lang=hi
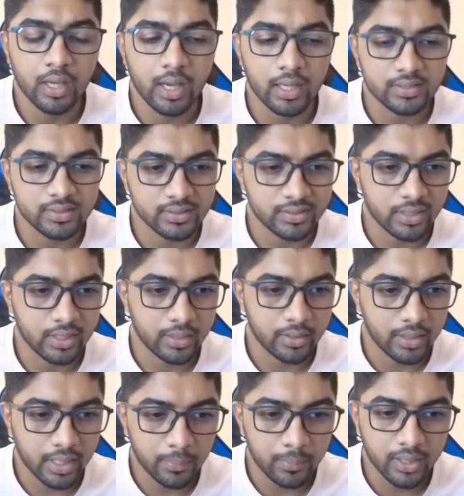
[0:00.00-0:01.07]
अच्छे से
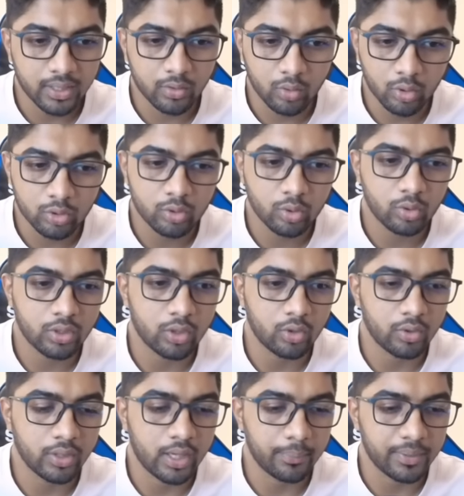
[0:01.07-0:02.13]
एक बार गो थ्रू करो यहाँ